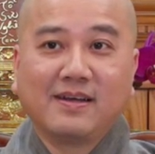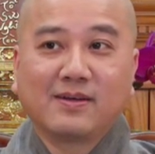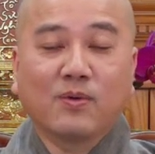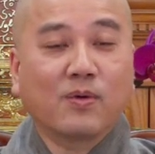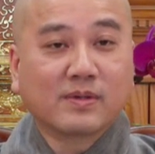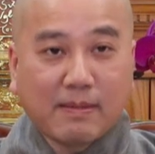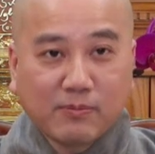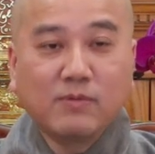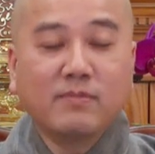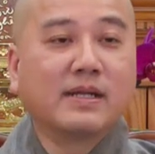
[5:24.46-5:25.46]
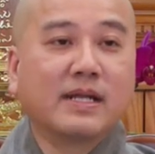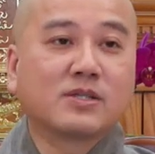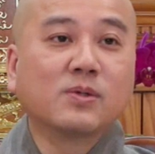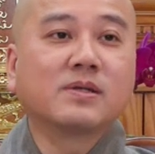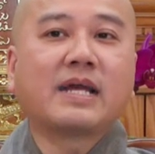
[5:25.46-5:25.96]
Nguồn tâm của mình đã
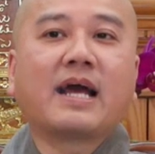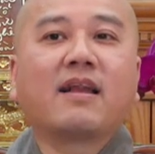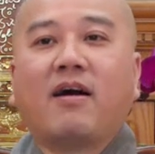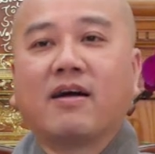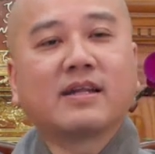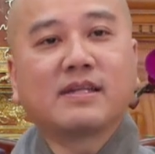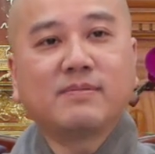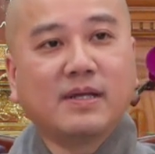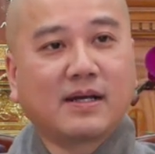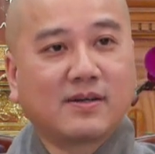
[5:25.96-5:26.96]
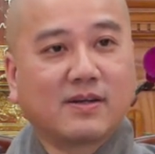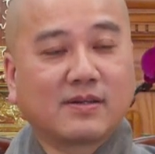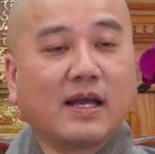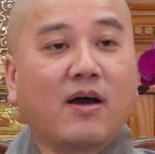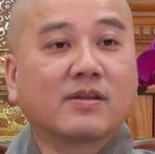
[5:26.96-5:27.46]
xuất ra là họ đã tiếp nhận rồi,
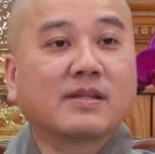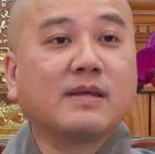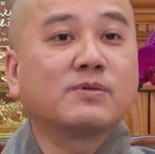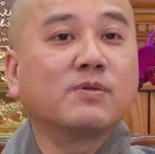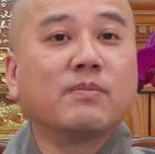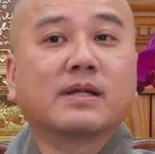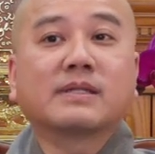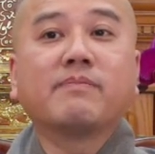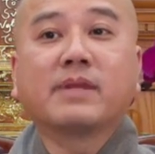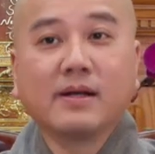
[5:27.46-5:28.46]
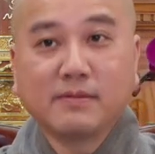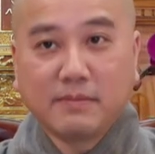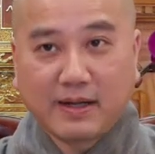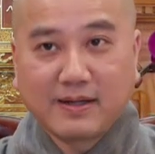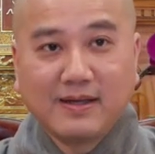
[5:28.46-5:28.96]
thì họ tiếp xúc bằng tâm thức
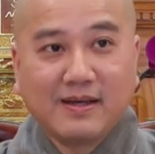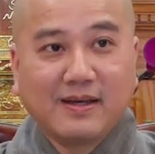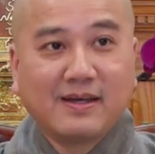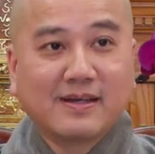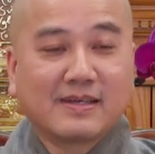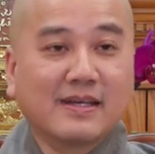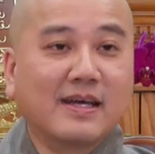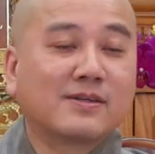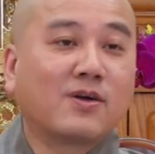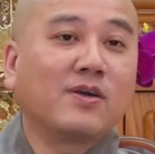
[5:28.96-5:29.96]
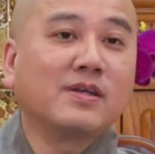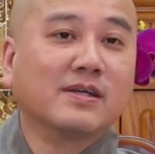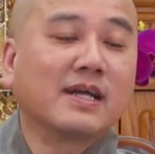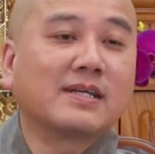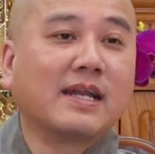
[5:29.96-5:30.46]
mà. Cho nên có
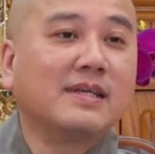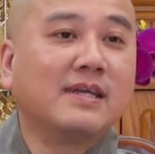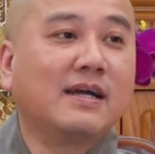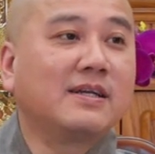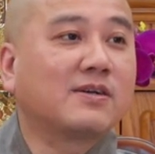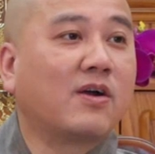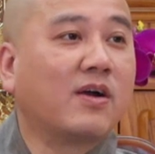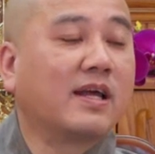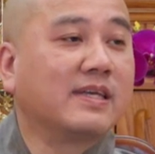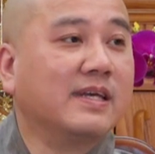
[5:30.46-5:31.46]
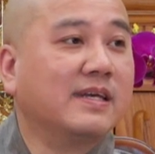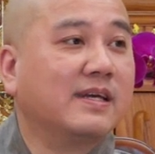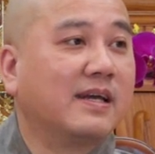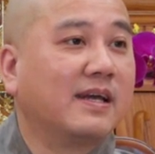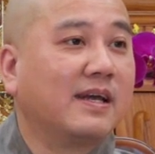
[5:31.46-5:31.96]
những cái cảnh giới nó gọi là gì?
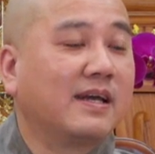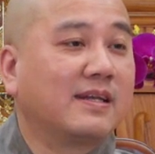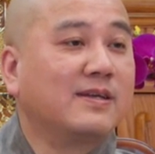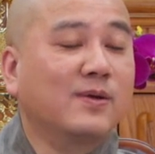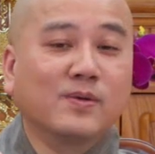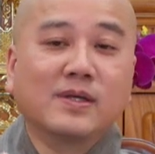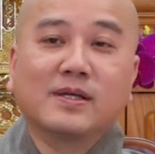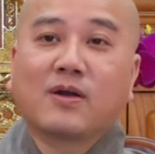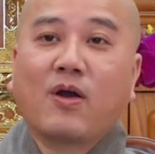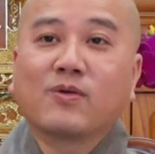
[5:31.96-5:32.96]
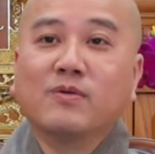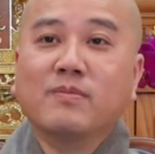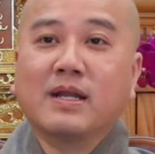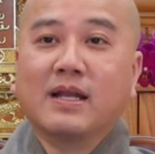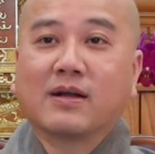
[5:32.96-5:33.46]
Thí dụ như cõi của
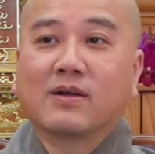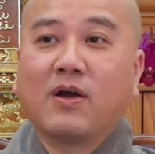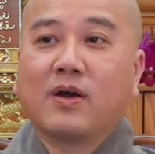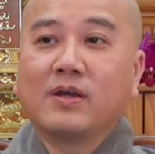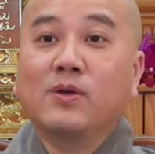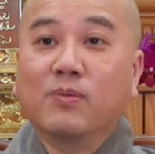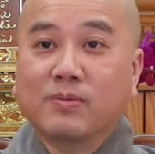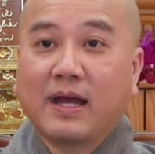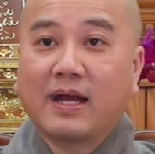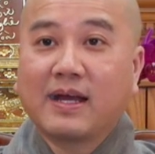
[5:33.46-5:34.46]
mình là cõi dục nè,